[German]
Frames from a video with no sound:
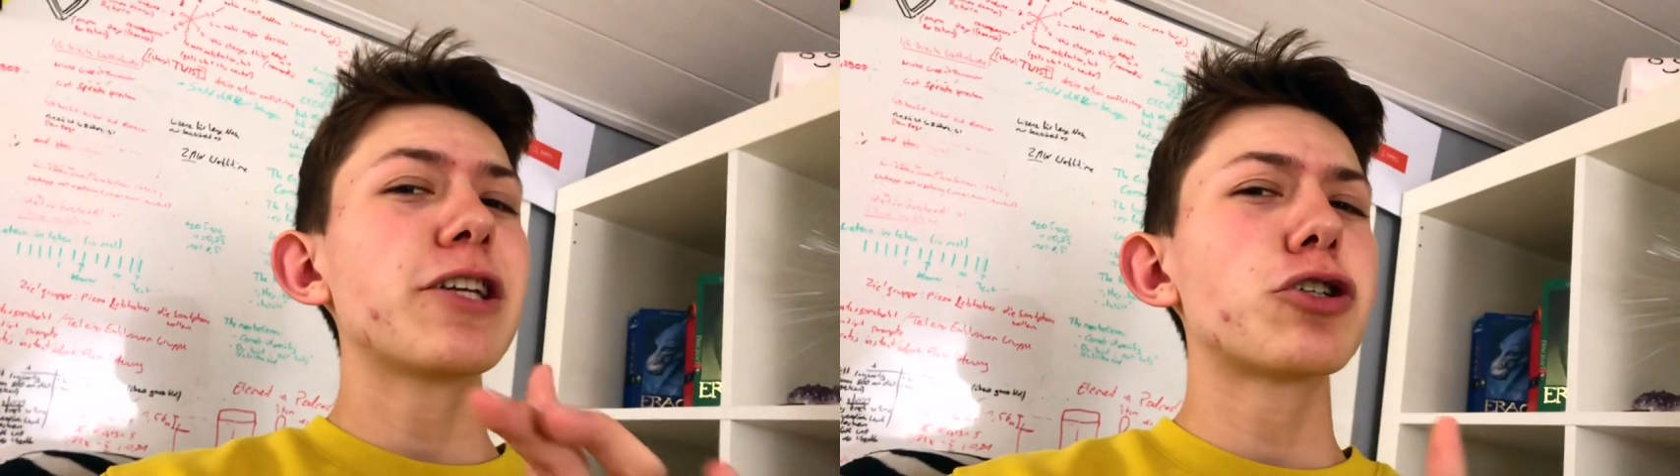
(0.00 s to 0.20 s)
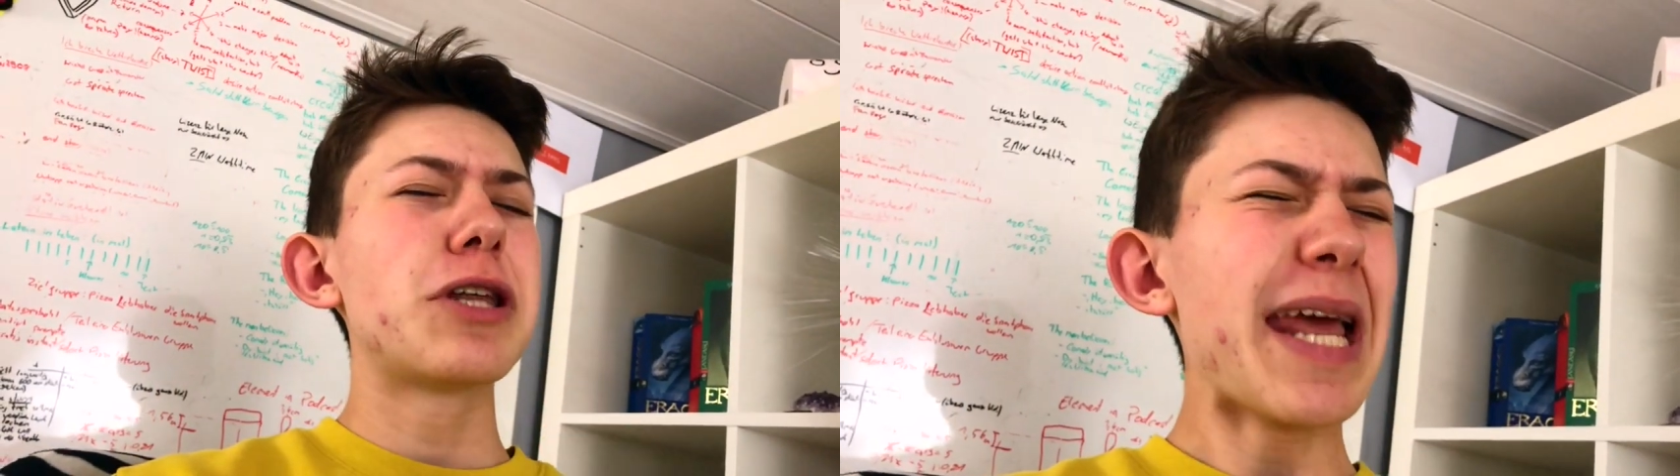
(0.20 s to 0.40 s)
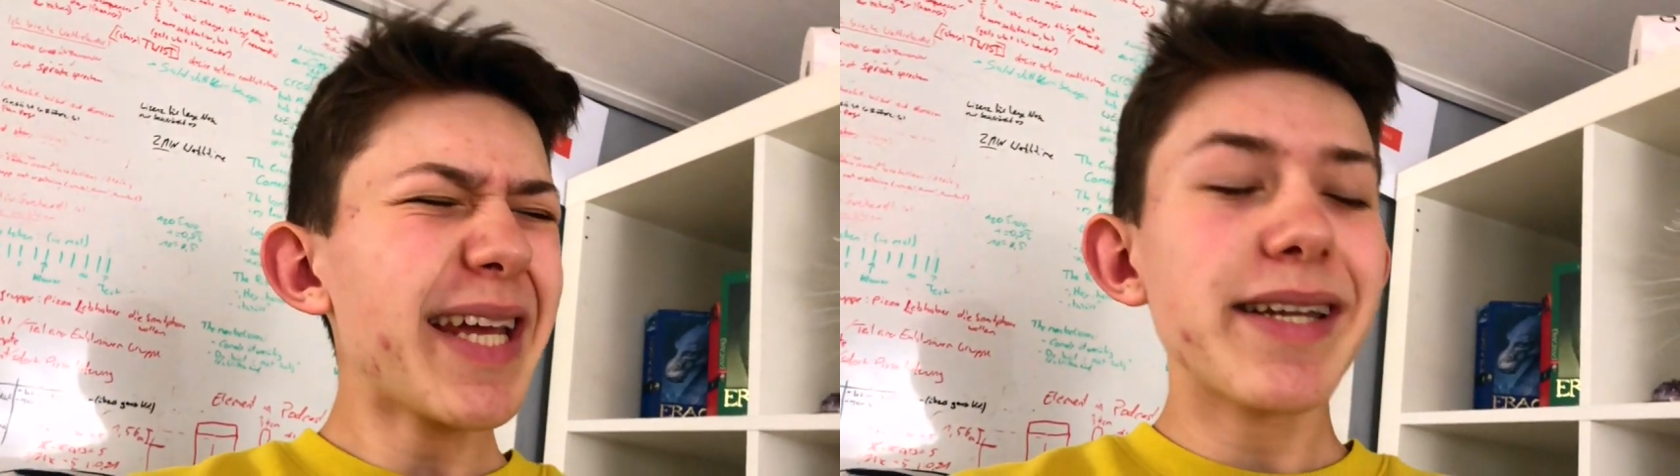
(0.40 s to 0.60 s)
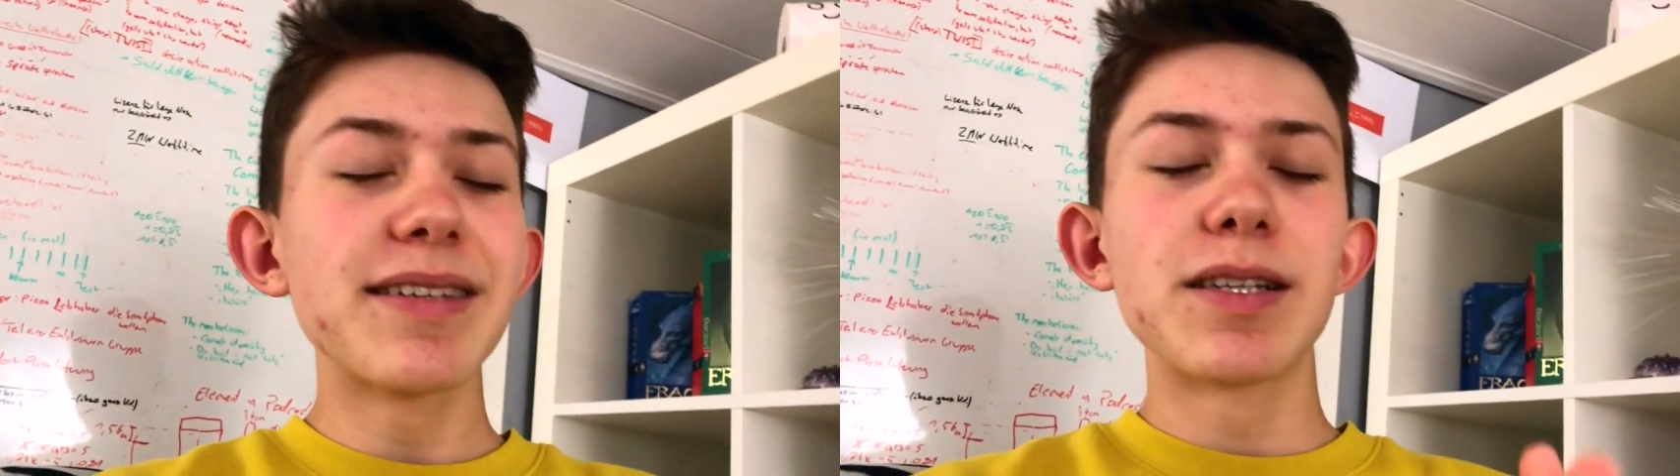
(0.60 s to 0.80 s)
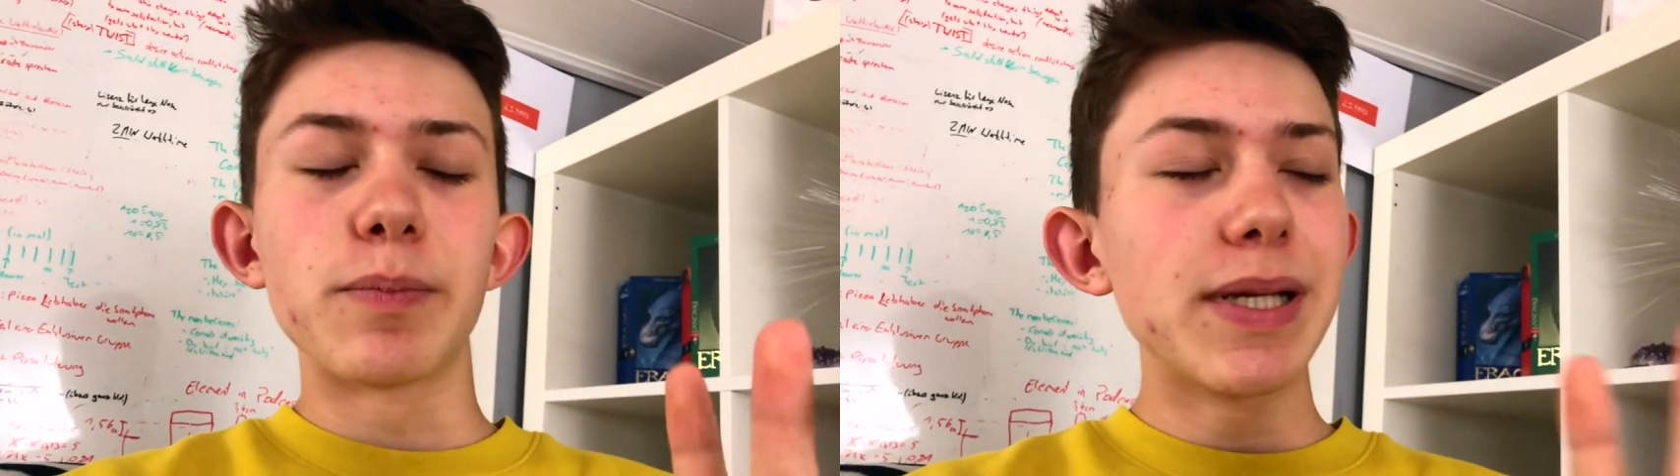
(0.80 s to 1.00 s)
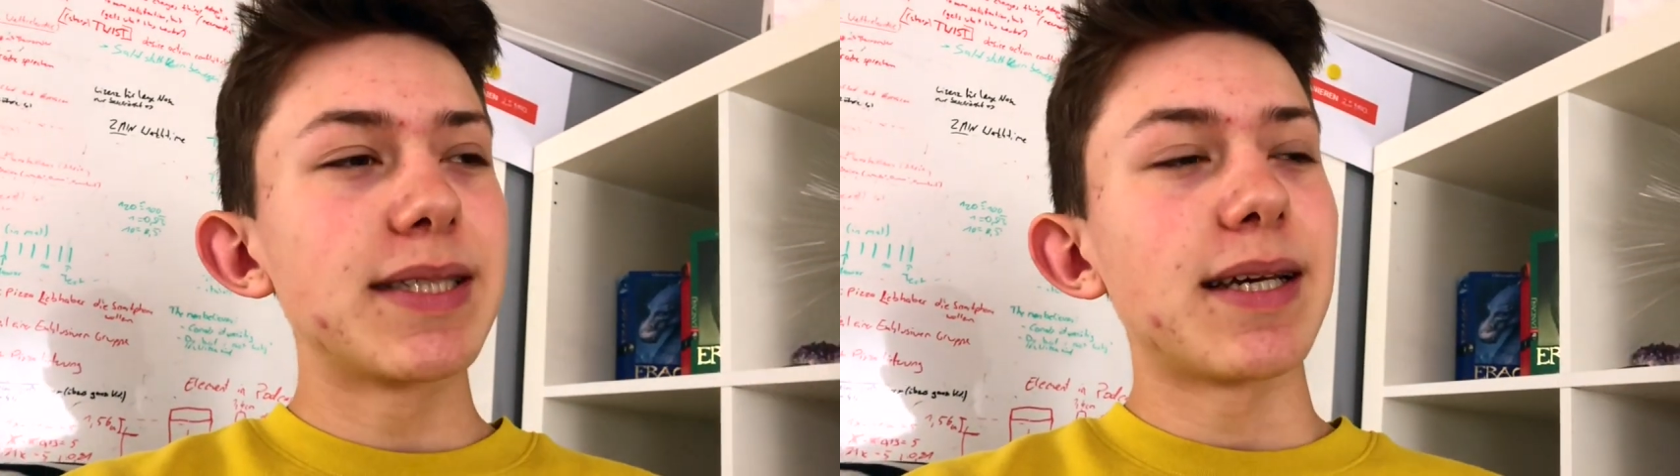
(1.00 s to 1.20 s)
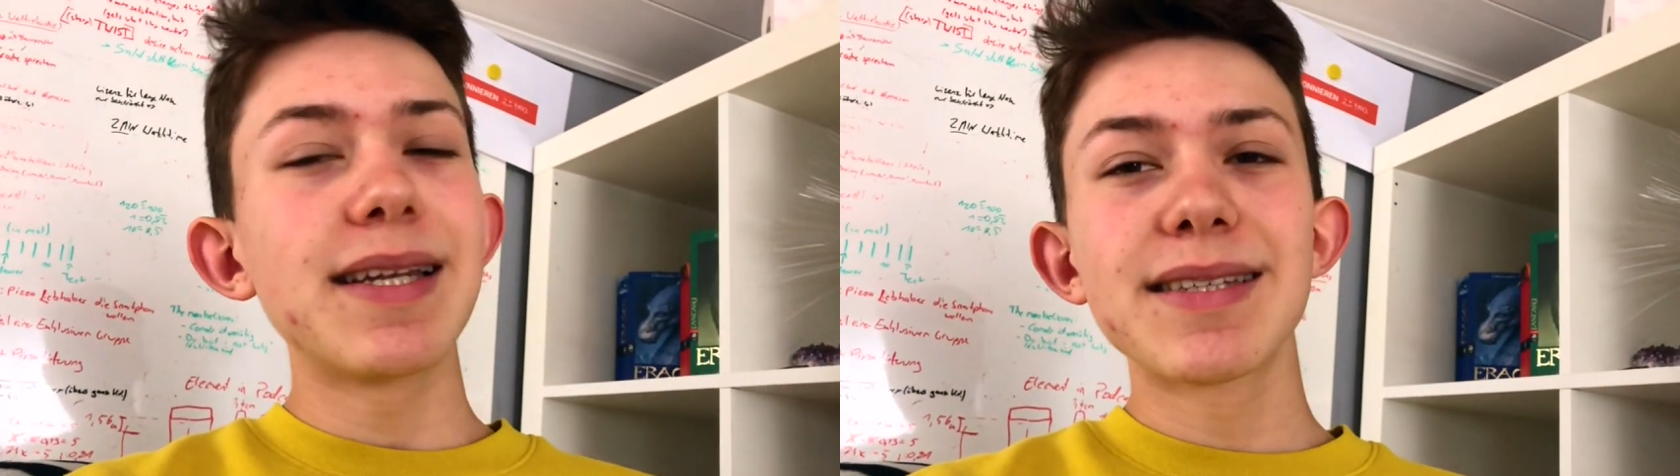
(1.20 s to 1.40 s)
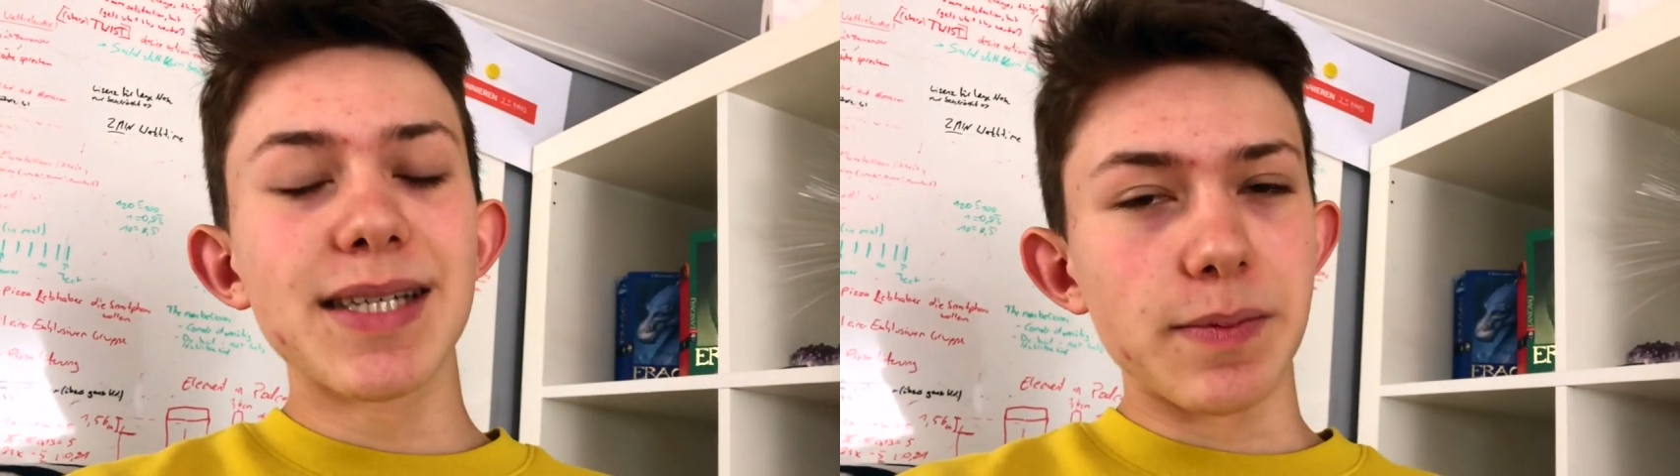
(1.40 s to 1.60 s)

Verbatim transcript: schlechteste Pizza, die es